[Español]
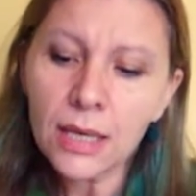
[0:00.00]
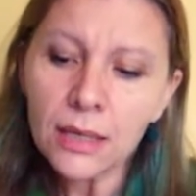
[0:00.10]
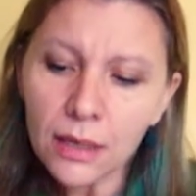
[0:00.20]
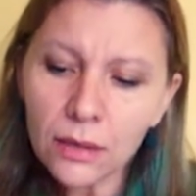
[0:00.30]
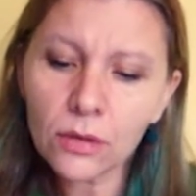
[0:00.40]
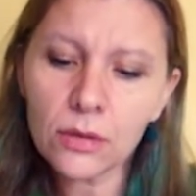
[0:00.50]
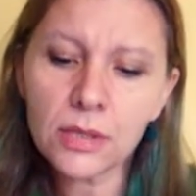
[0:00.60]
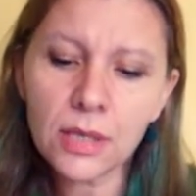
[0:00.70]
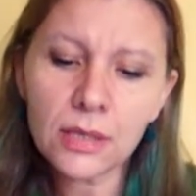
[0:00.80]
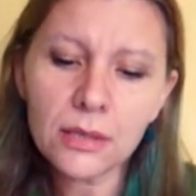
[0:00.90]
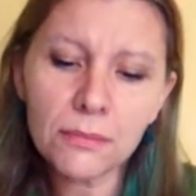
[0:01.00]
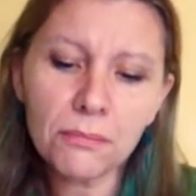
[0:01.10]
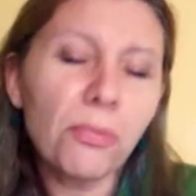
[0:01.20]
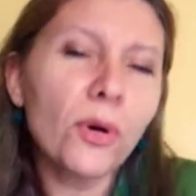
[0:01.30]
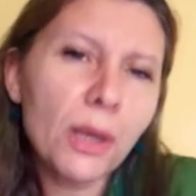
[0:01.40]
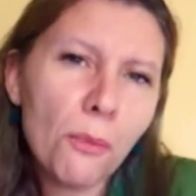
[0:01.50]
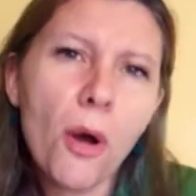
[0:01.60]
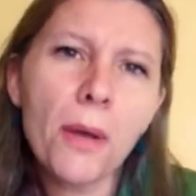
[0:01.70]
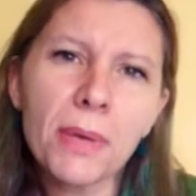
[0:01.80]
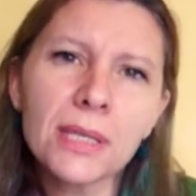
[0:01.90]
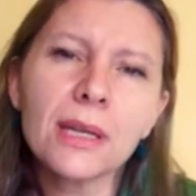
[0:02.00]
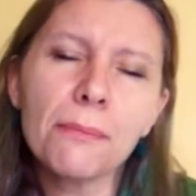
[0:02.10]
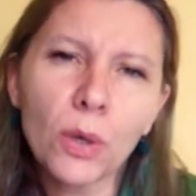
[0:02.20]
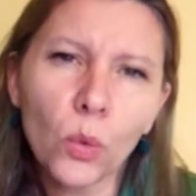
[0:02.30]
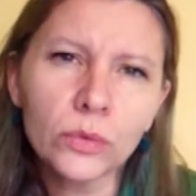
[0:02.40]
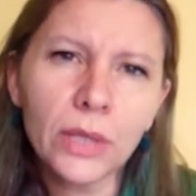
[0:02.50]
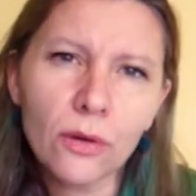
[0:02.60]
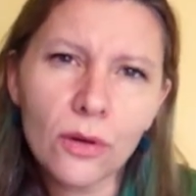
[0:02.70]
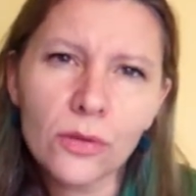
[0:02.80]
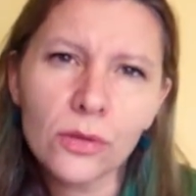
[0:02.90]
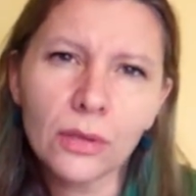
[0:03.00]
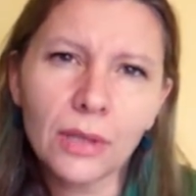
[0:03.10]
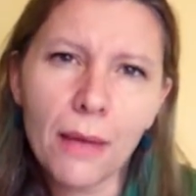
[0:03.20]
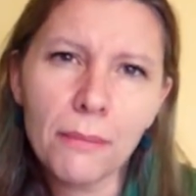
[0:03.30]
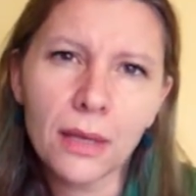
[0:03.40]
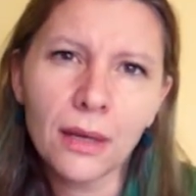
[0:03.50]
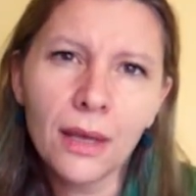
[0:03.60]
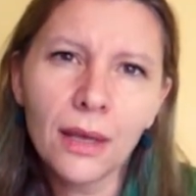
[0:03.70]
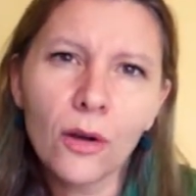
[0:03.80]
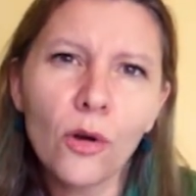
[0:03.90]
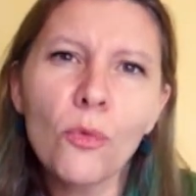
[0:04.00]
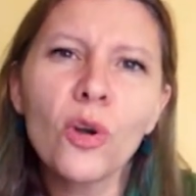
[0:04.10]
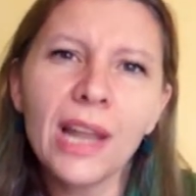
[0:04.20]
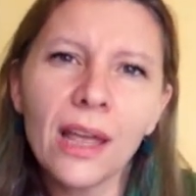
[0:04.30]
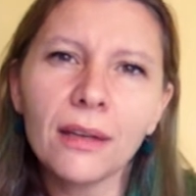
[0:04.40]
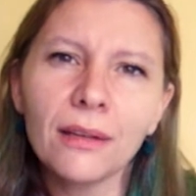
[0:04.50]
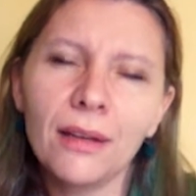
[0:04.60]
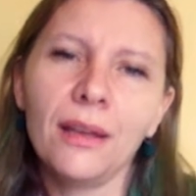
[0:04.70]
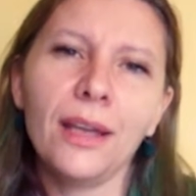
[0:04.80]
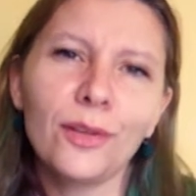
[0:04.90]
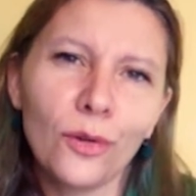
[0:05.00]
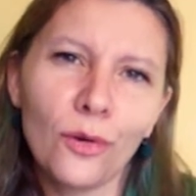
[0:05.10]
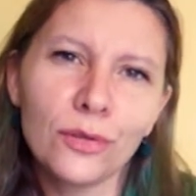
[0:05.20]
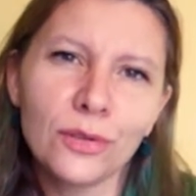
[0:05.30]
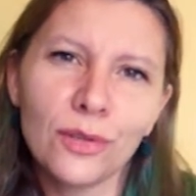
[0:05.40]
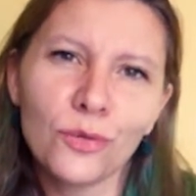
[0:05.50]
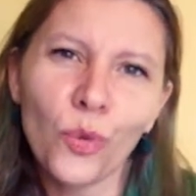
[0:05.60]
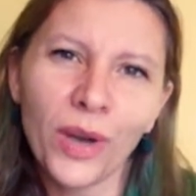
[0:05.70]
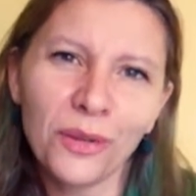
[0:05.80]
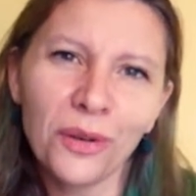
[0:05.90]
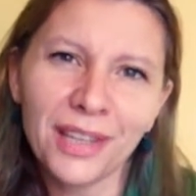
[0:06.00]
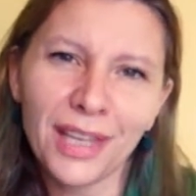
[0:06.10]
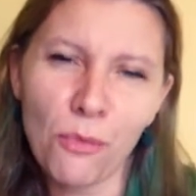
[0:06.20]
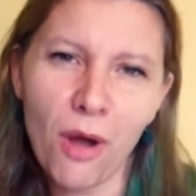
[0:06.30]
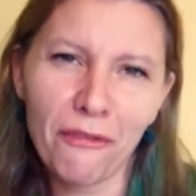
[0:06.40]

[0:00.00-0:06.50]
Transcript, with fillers: Y entonces podríamos empezar a preguntarnos nosotros también cómo leen estos sujetos que tenemos al